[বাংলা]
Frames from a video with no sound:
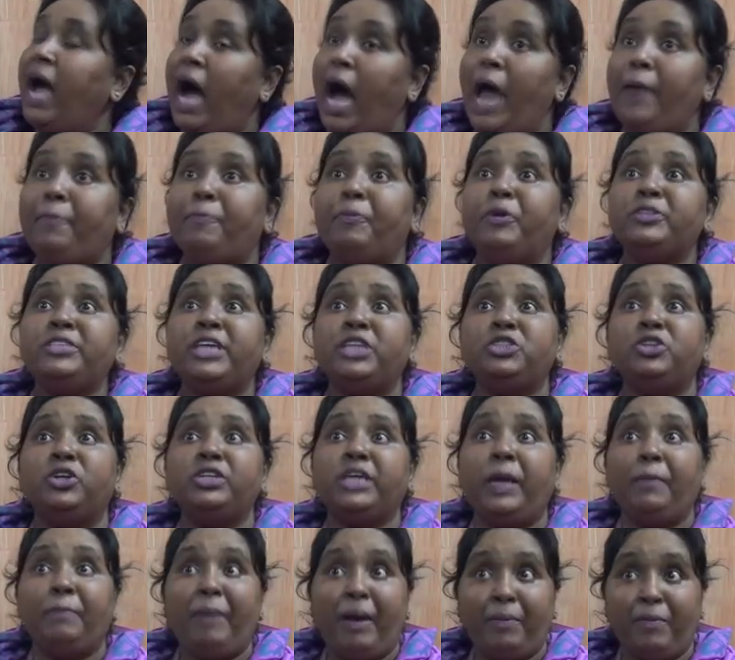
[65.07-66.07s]
আর
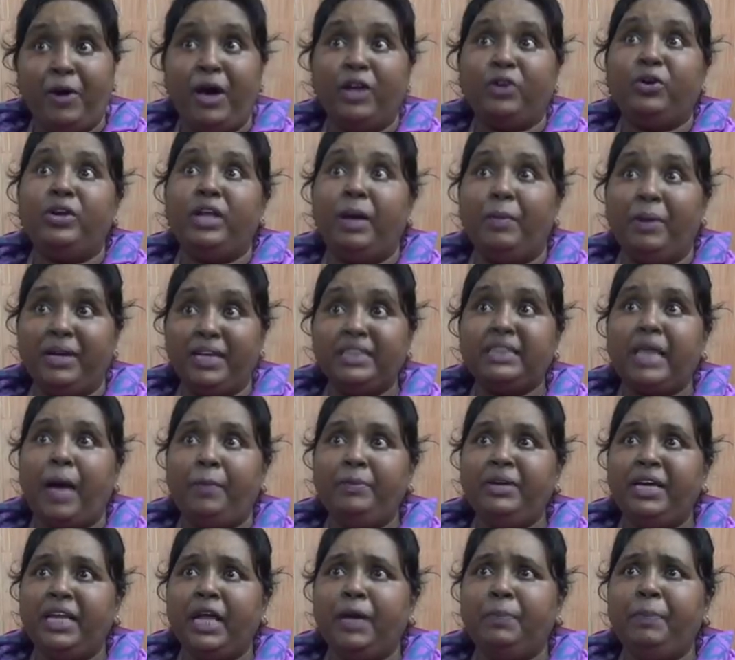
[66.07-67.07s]
প্রশাসনকে ব্যবহার করে আমাকে
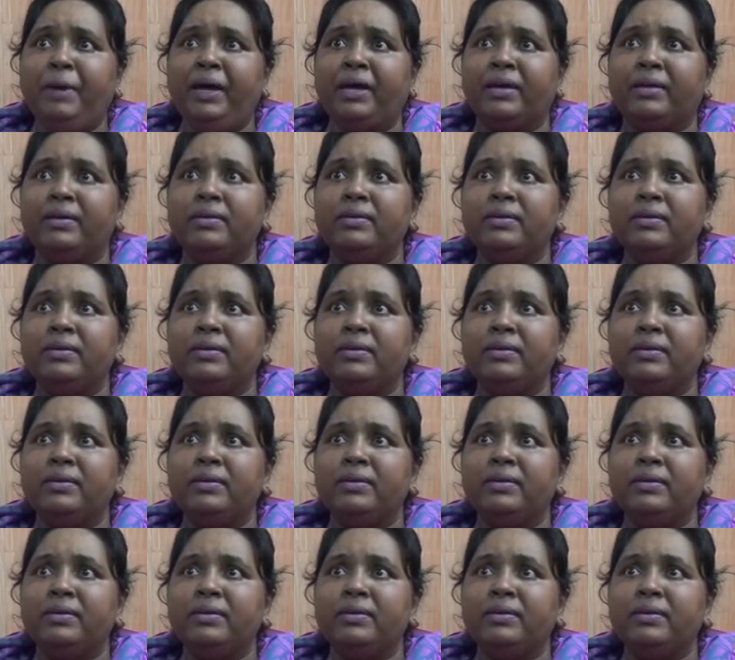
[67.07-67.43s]
থামিয়ে রাখবে